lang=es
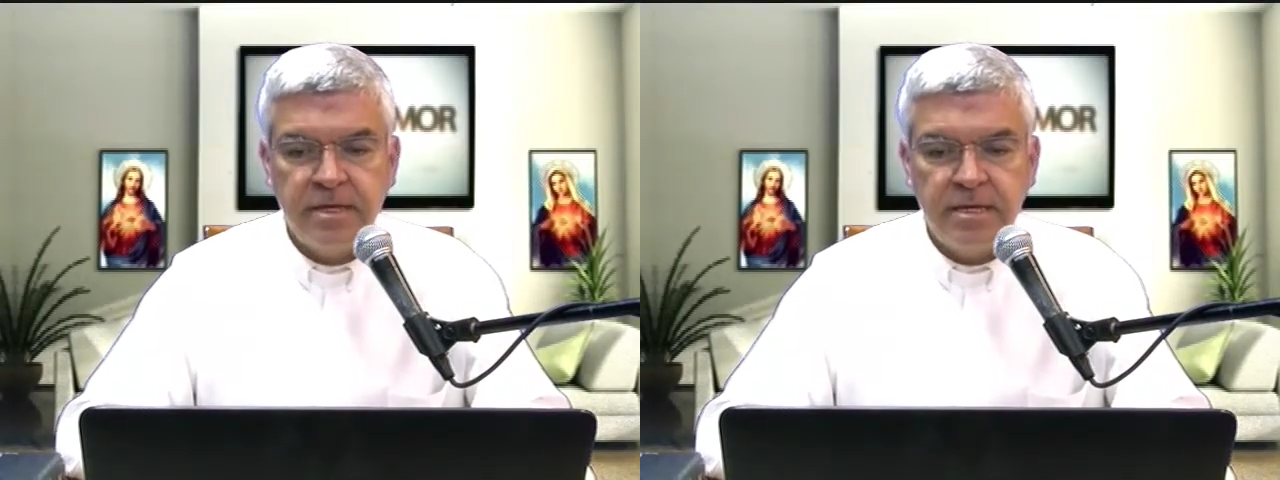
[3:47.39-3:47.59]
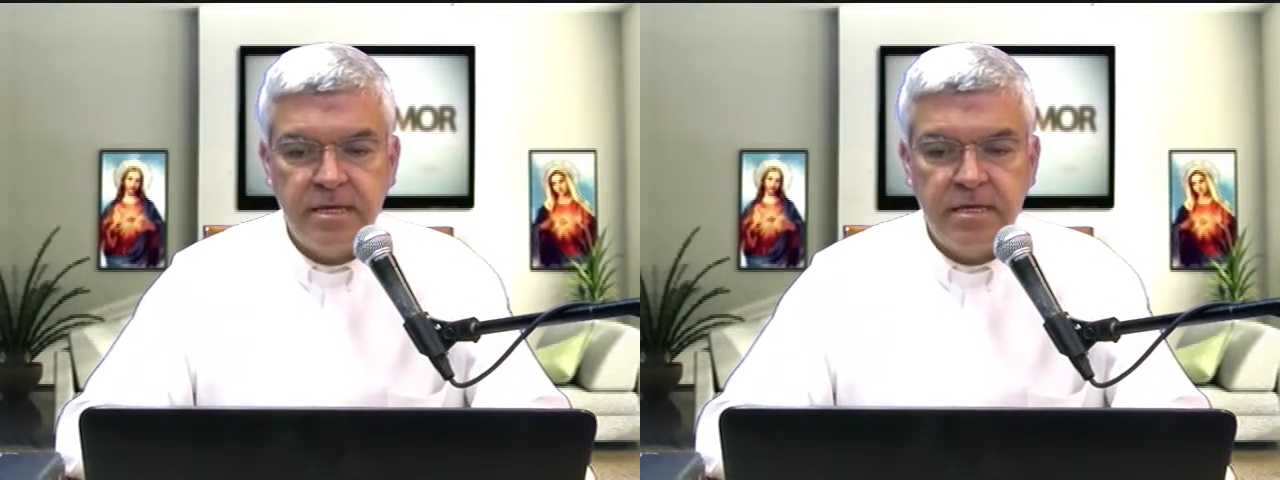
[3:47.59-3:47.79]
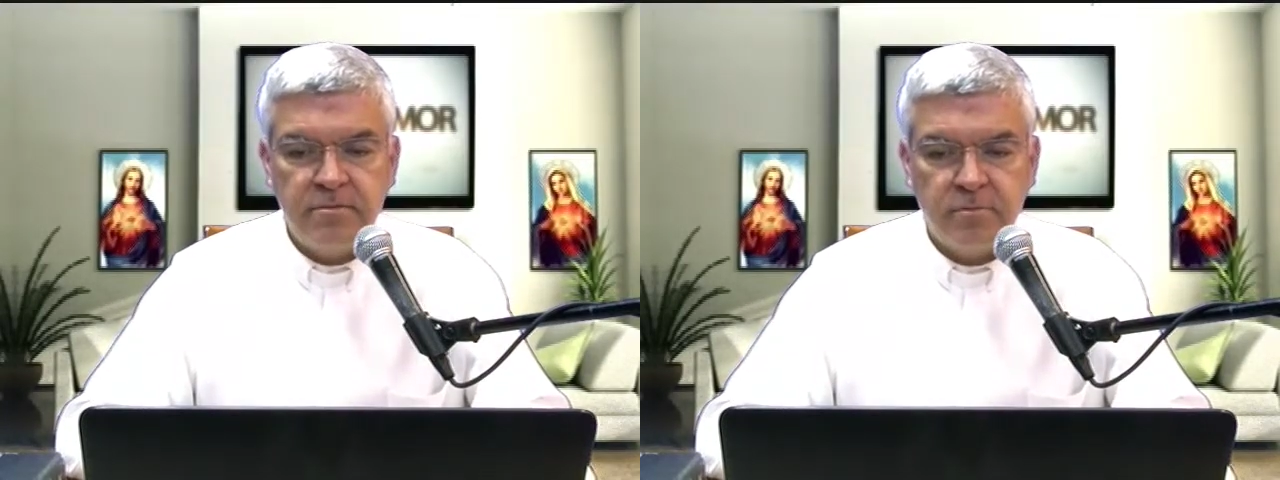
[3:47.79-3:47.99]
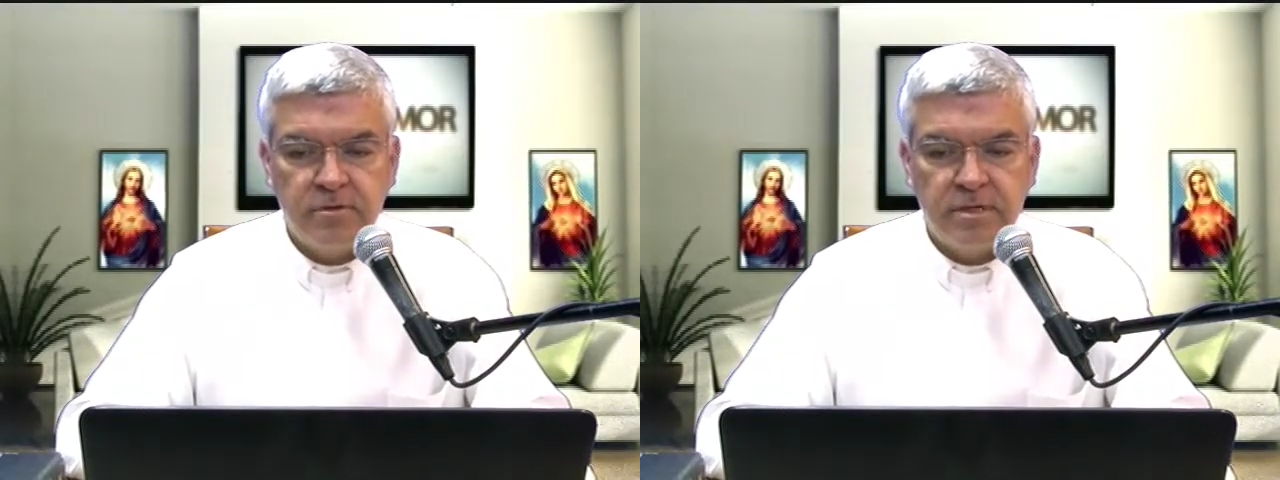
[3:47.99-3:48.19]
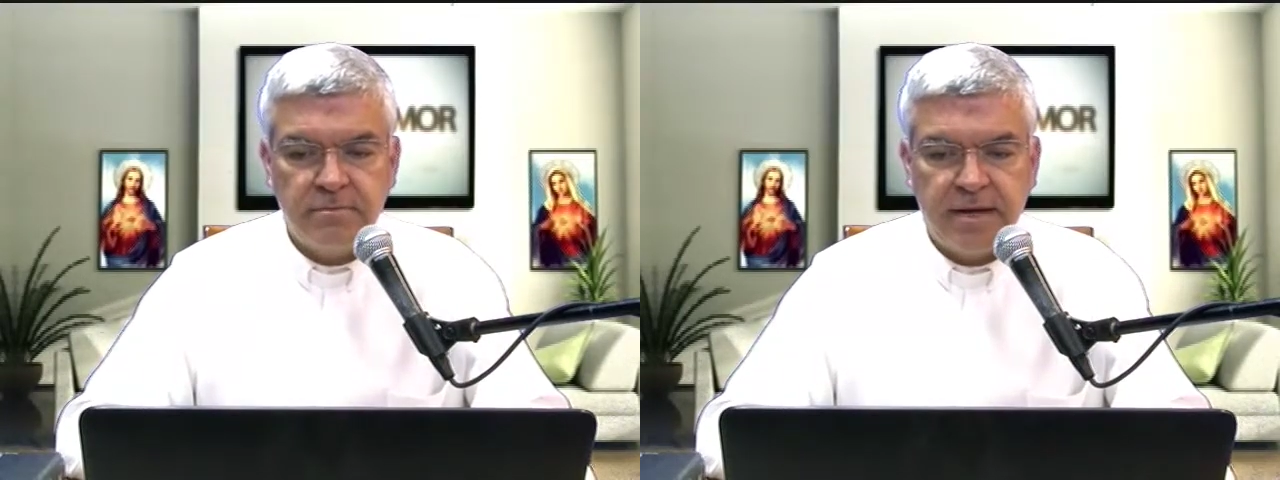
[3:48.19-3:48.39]
y
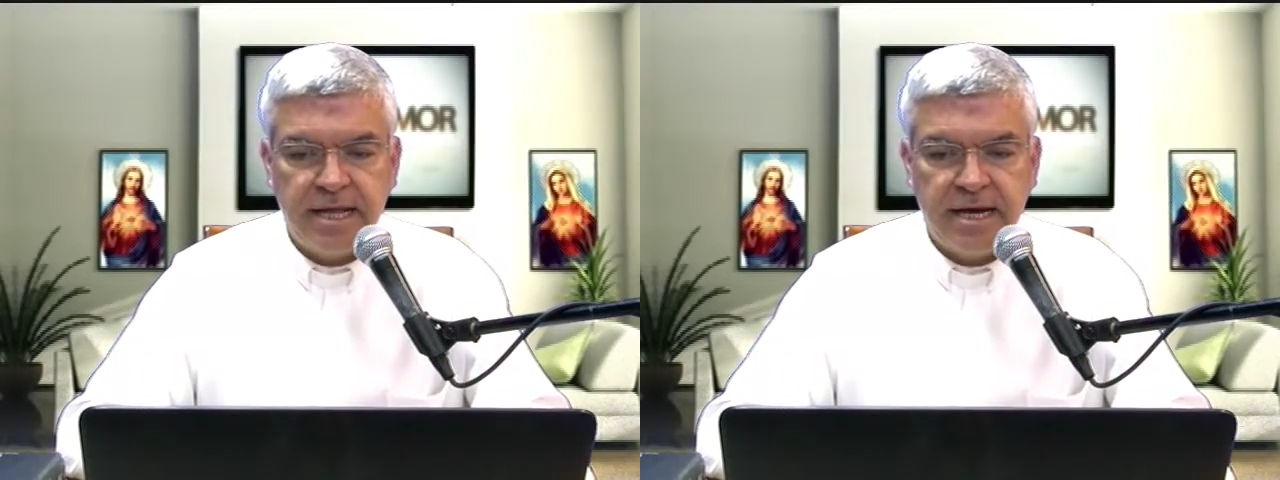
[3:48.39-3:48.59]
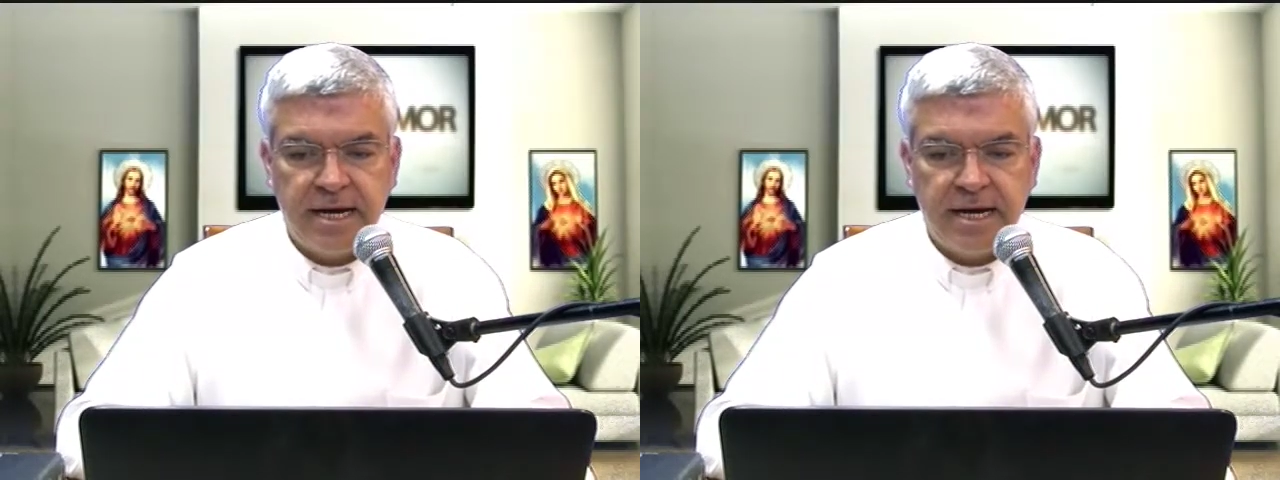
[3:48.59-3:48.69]
Montemaría